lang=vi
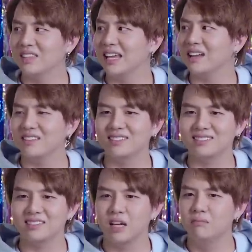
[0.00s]
chắc
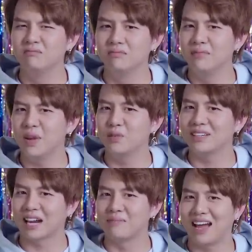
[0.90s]
miêu
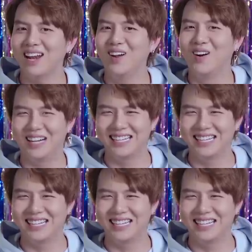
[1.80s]
cạch mặt khánh luôn